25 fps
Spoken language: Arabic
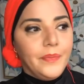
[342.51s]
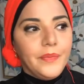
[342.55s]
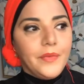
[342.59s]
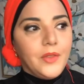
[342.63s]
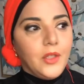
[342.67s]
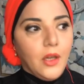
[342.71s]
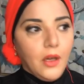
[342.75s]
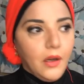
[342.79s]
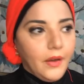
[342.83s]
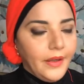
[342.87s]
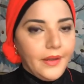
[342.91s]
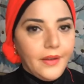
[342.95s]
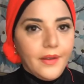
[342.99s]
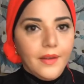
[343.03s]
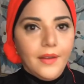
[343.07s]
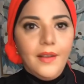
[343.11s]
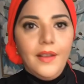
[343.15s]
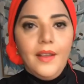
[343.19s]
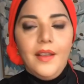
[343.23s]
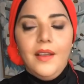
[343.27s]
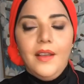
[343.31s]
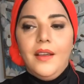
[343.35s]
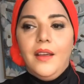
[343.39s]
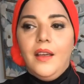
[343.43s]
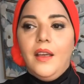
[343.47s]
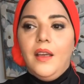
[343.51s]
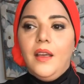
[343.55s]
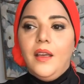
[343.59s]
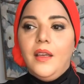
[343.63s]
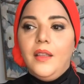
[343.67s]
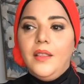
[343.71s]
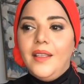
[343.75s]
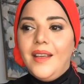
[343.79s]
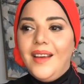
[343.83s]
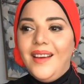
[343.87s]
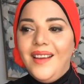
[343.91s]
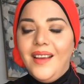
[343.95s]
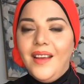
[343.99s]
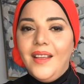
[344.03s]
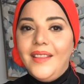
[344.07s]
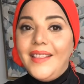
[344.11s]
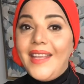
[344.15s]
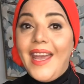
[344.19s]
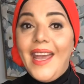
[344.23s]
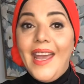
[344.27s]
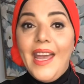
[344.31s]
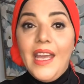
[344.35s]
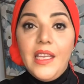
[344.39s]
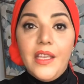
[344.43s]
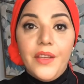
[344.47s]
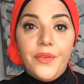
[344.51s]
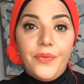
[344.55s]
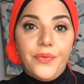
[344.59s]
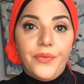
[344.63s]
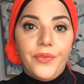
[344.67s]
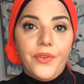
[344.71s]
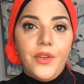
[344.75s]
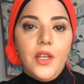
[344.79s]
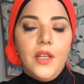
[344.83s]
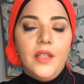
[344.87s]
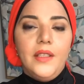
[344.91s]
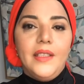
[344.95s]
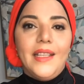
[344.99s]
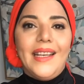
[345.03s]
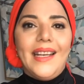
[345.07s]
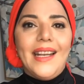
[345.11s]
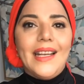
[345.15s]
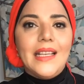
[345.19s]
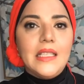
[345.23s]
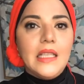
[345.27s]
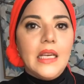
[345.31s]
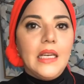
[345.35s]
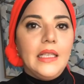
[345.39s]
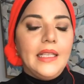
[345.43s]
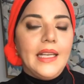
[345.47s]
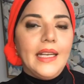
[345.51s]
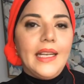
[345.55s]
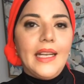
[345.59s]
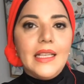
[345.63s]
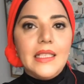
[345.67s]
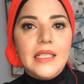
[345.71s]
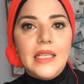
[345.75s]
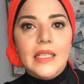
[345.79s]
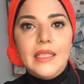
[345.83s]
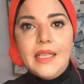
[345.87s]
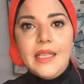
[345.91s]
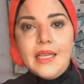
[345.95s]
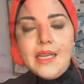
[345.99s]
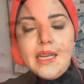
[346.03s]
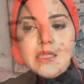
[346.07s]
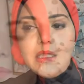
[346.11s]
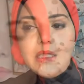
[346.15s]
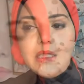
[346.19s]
طائق ده ده هايف ده كذا ده كذا ده كذا